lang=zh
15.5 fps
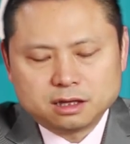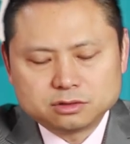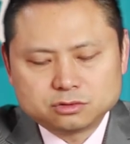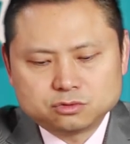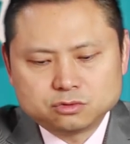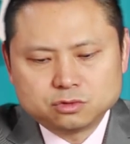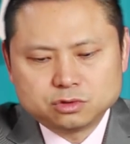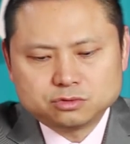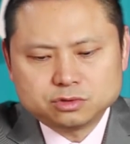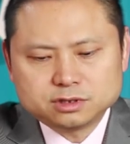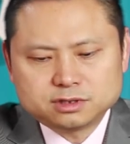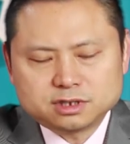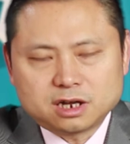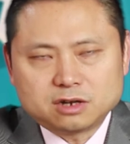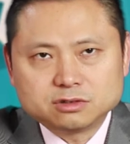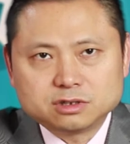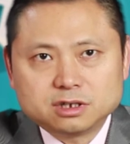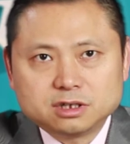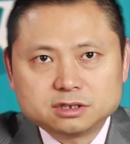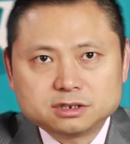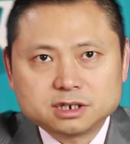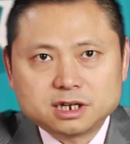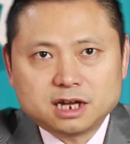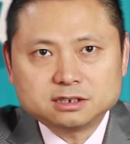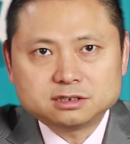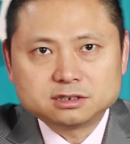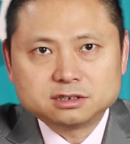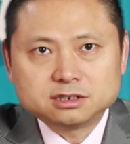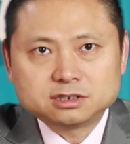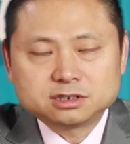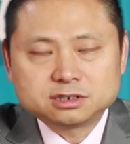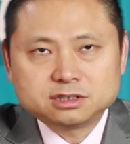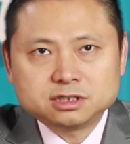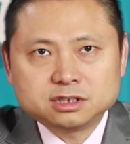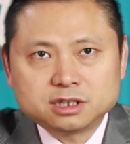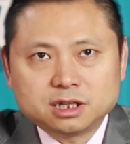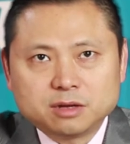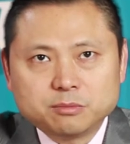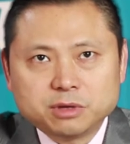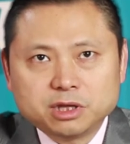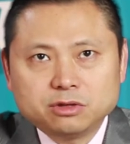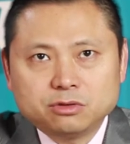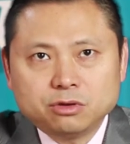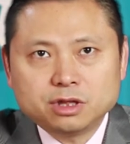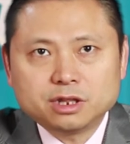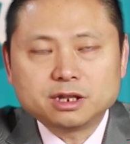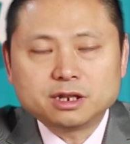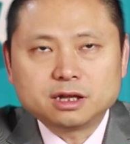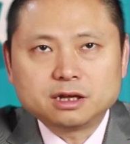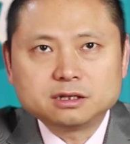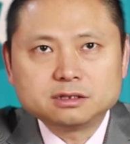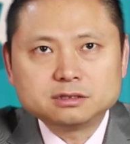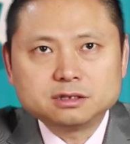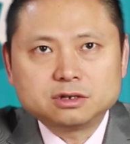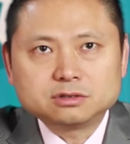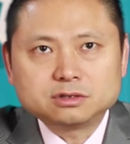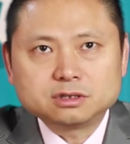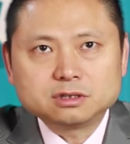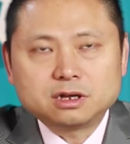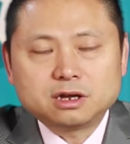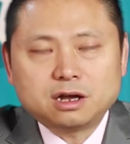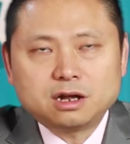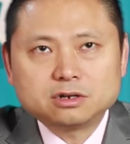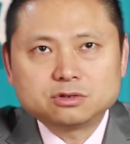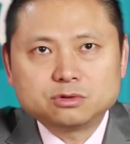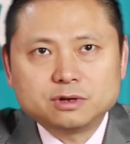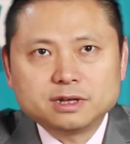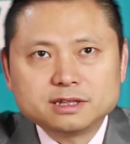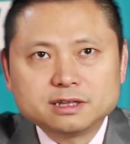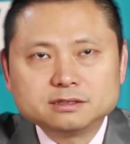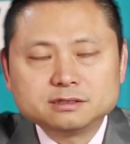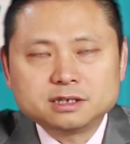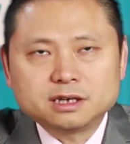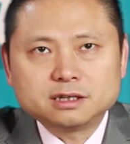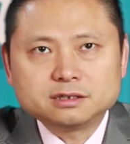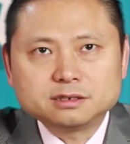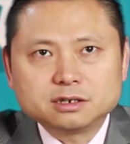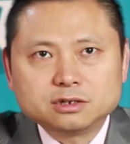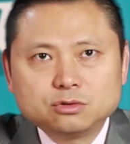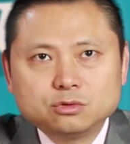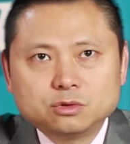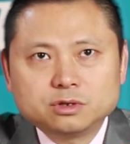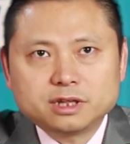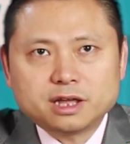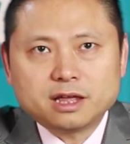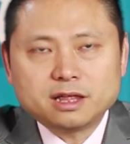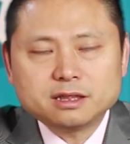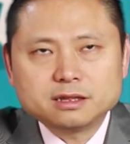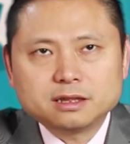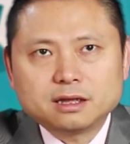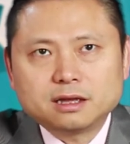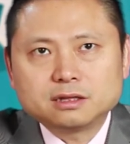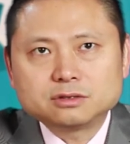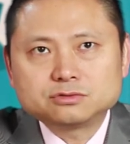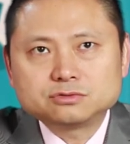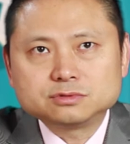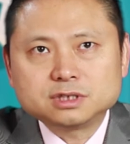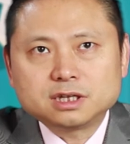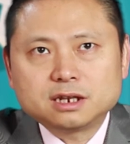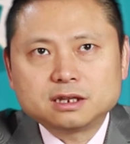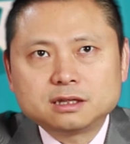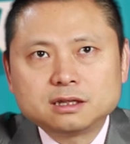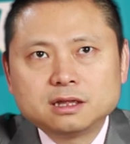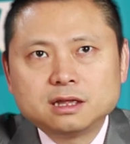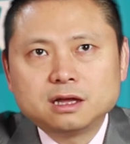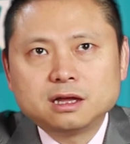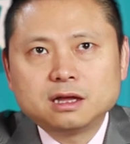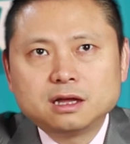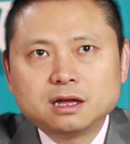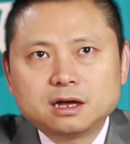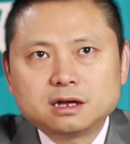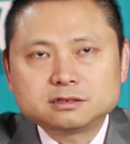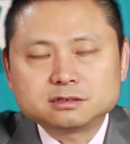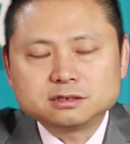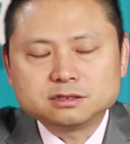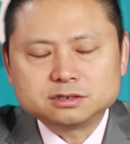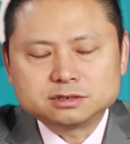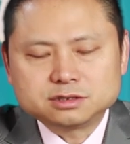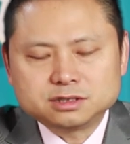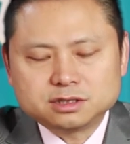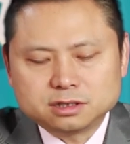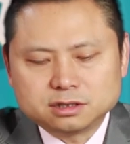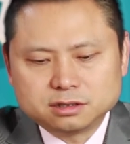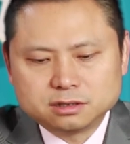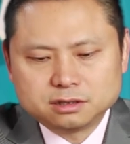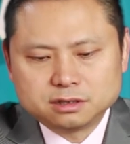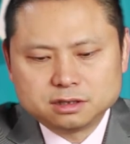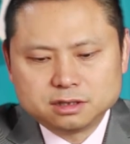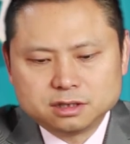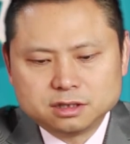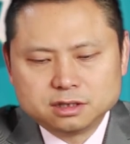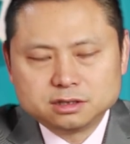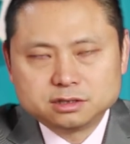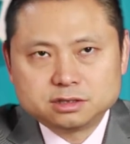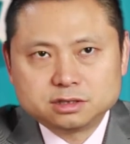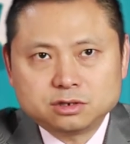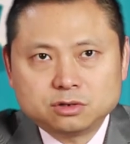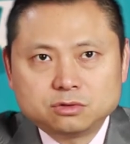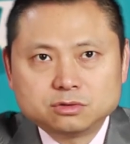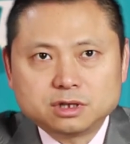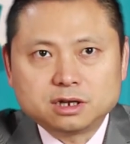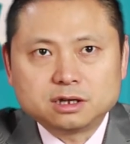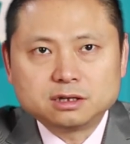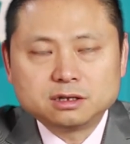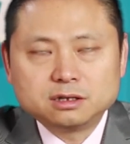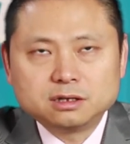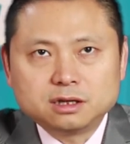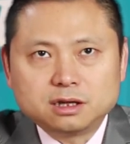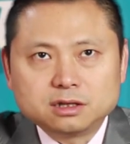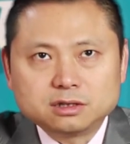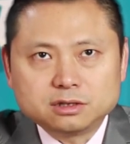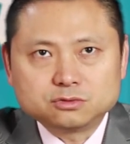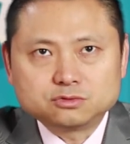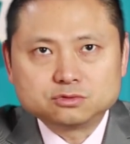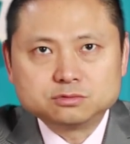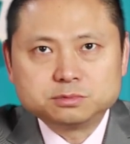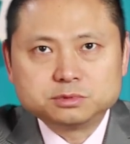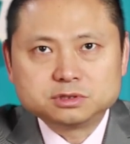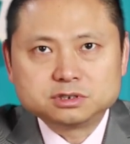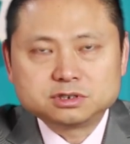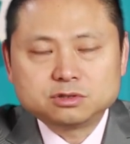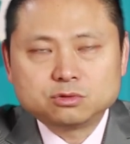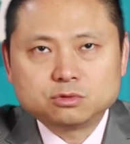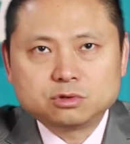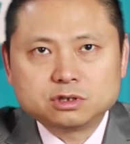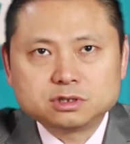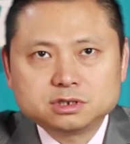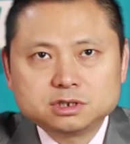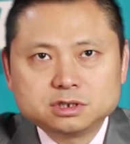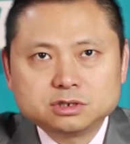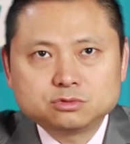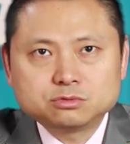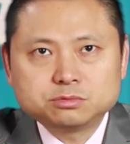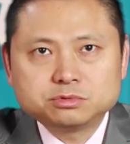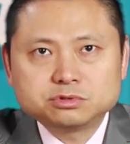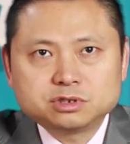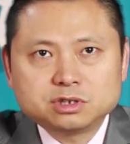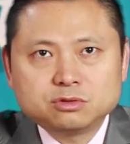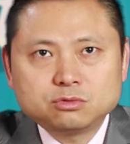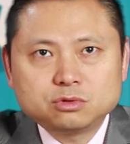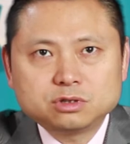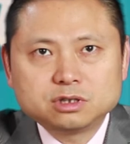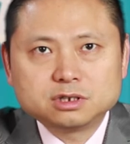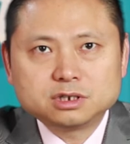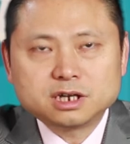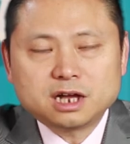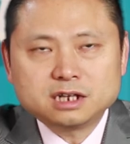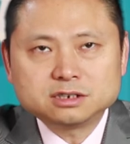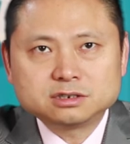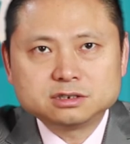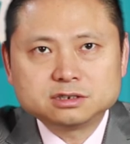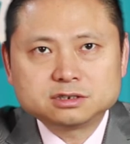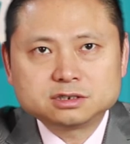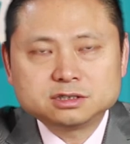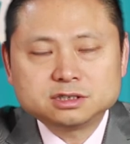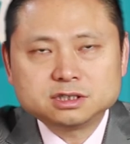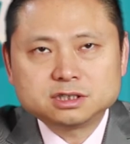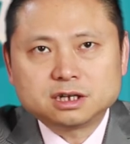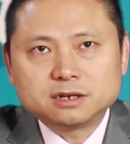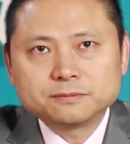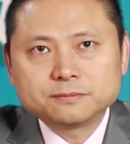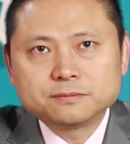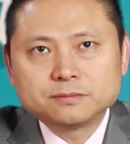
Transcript: 中国最早的这个阿舍利石器呢，明确的呢，要等到二十多万年前这个洛南啊出现了阿舍利石器，其后呢。啊，就逐步的增多。这些逐步增多的这个阿舍利石器呢，